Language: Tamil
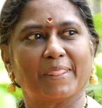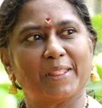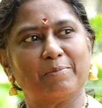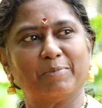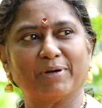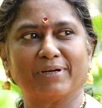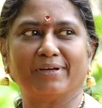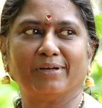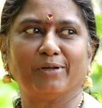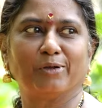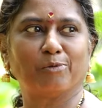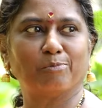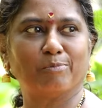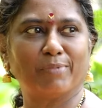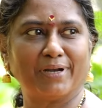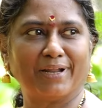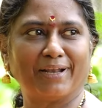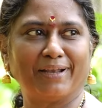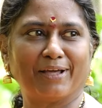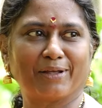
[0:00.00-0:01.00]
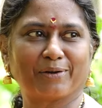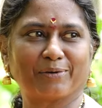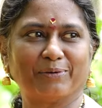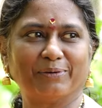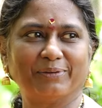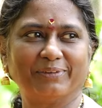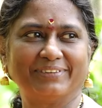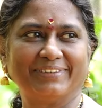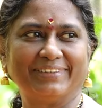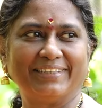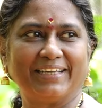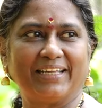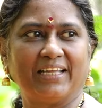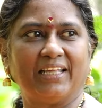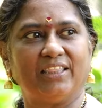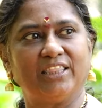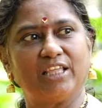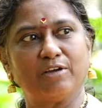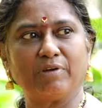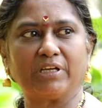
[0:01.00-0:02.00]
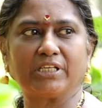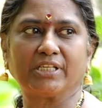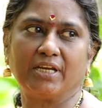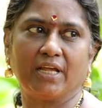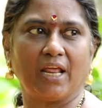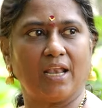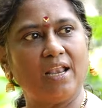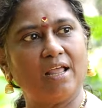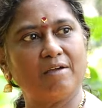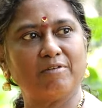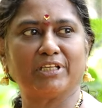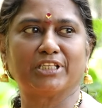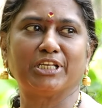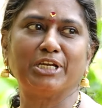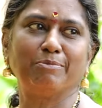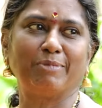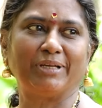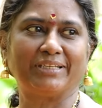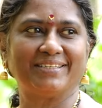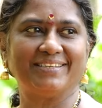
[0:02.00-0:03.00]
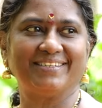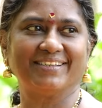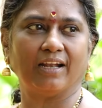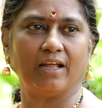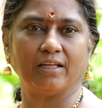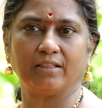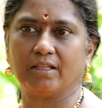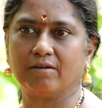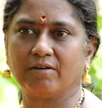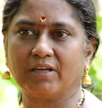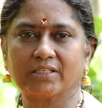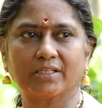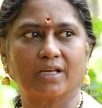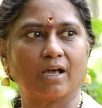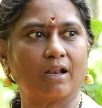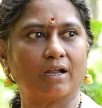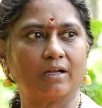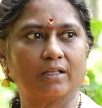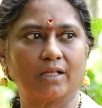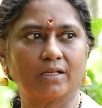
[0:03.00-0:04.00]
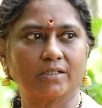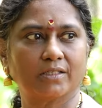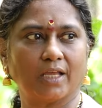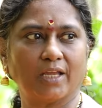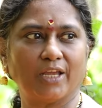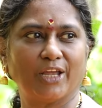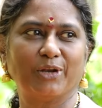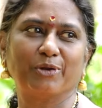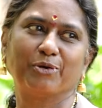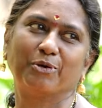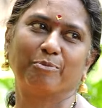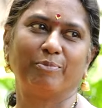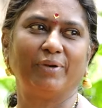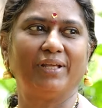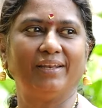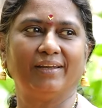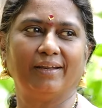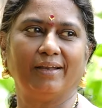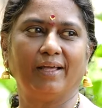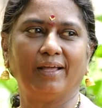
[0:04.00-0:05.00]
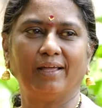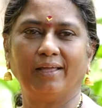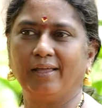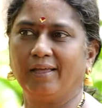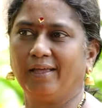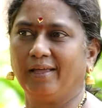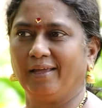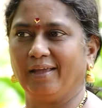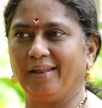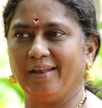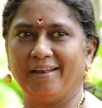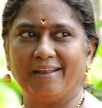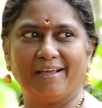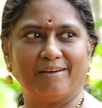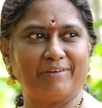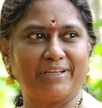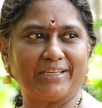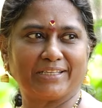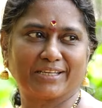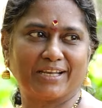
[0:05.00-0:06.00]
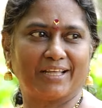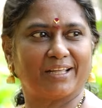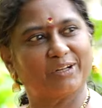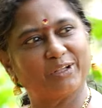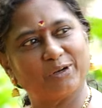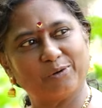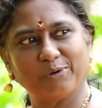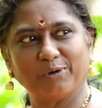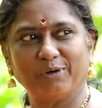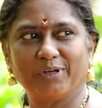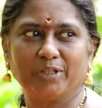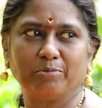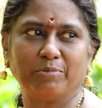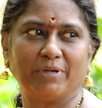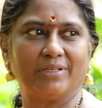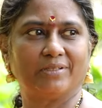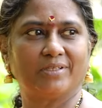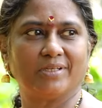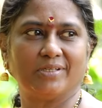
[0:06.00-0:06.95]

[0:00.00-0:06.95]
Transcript: நமக்கு ரொம்ப நல்லாயிருக்கும் எந்த வயசுலையும் எல்லா வயசுலையுமே செஞ்சுக்கலாம் இந்த வயசுக்காரங்க தான் செய்யணும் அப்படின்னு இல்லை எல்லா வயசுல இருக்கிறவங்களும் அது மாதிரி